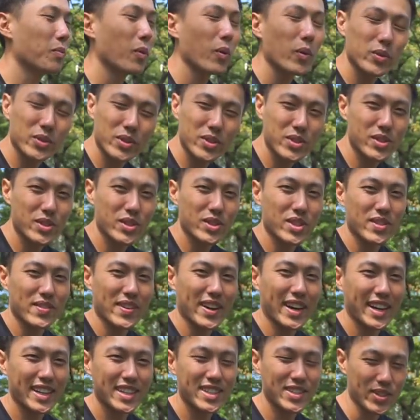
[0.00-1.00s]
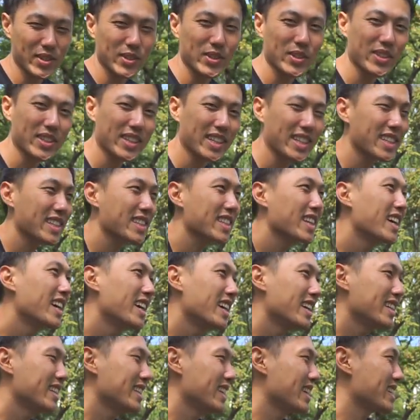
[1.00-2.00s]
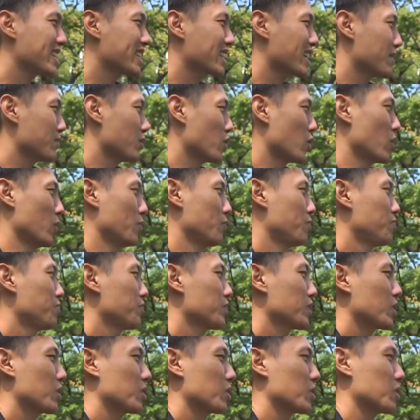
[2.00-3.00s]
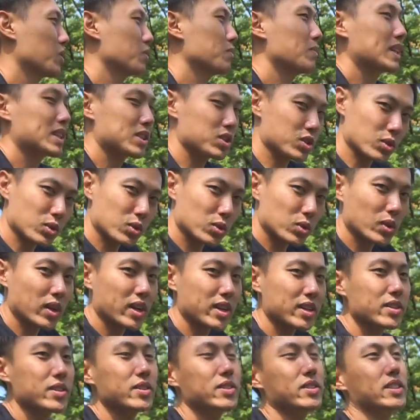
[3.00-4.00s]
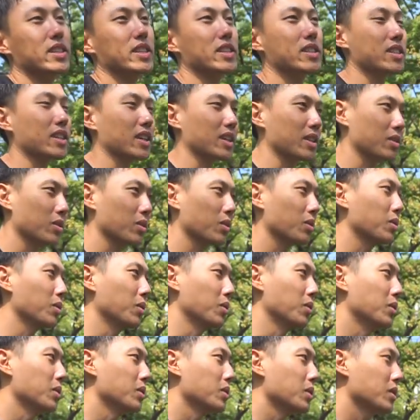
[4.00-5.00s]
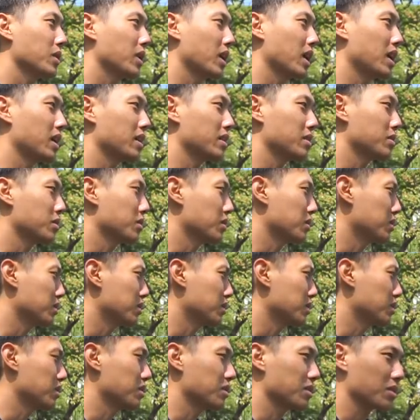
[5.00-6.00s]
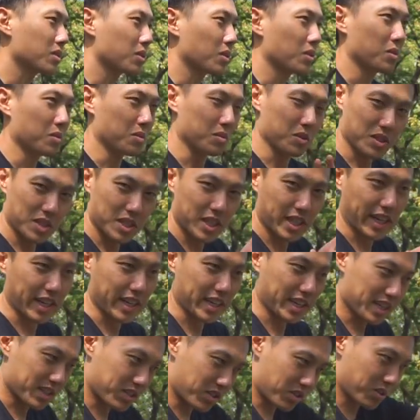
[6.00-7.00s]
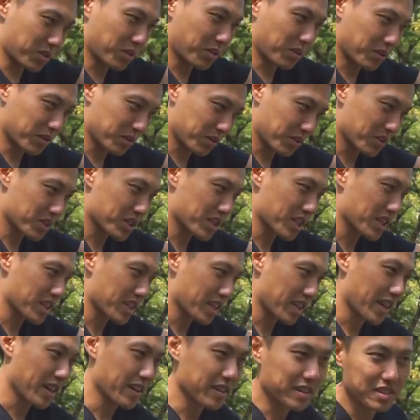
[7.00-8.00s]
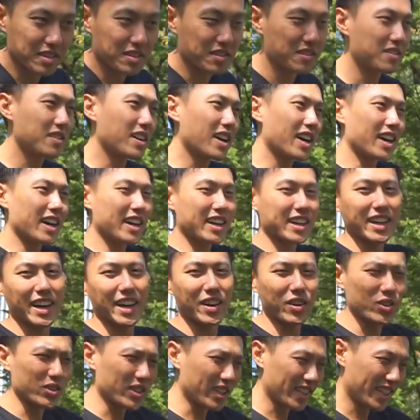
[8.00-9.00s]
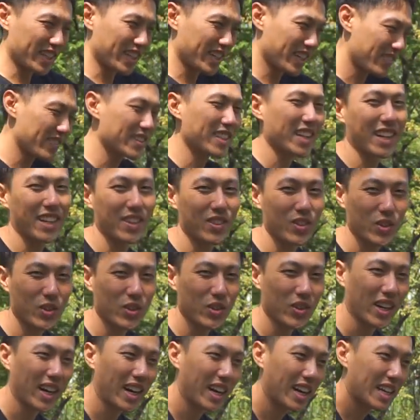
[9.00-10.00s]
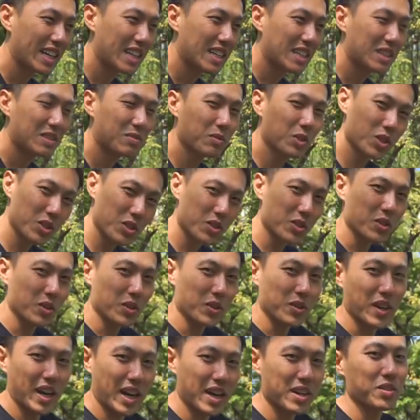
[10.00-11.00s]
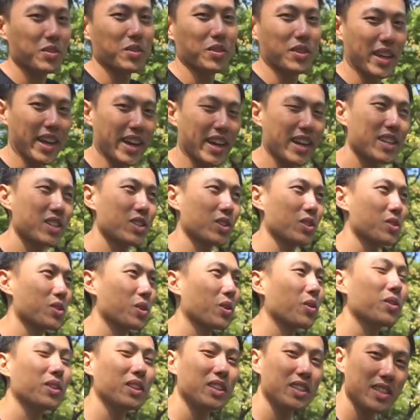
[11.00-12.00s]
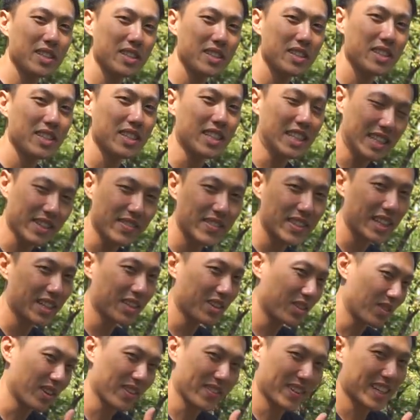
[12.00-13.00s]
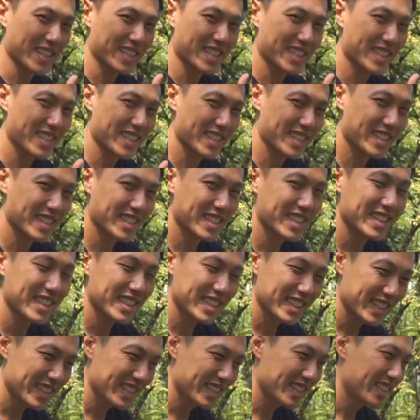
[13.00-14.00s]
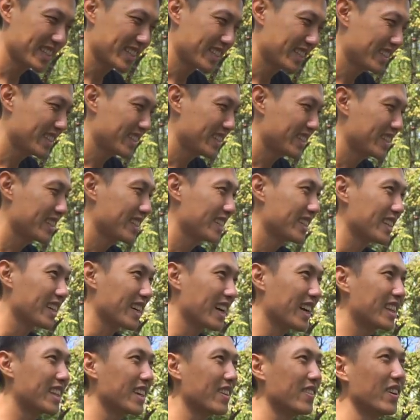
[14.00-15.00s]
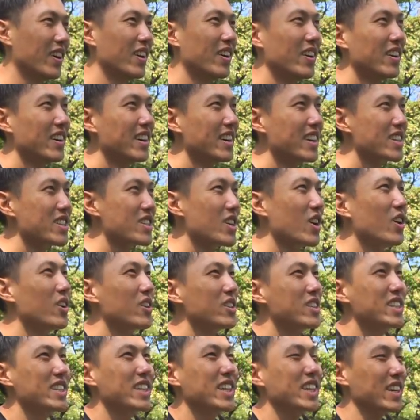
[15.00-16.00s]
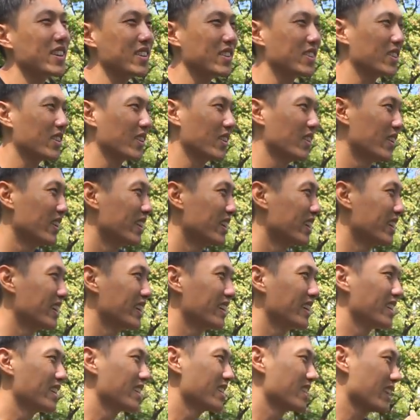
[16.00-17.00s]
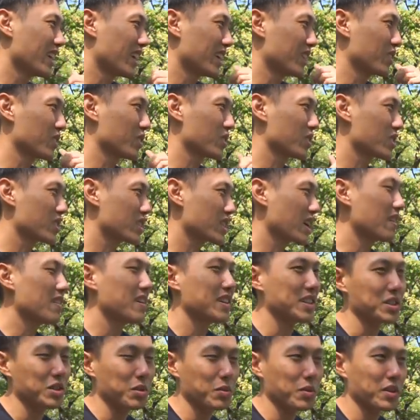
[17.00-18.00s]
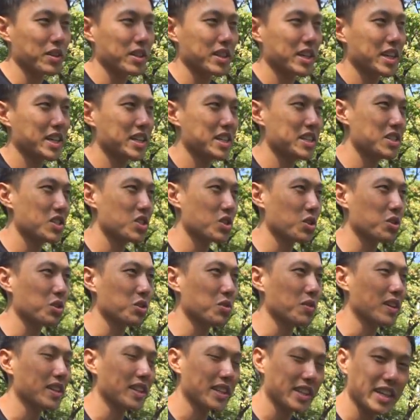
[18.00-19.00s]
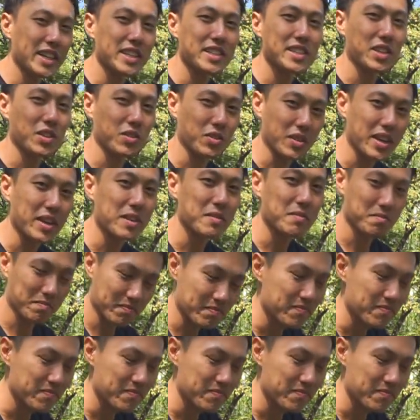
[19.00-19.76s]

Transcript: ぼーっとするにはちょうどいいですでしかもここ、まあ、ちょっと歩くんですけど、あのー、視界がズドーンとしていてうわー開放的みたいなところがもうちょっとあるのでちょっとそこに行ってみたいと思いますいやでも正直言うとあのタワーに登れないショックはでかいですけどね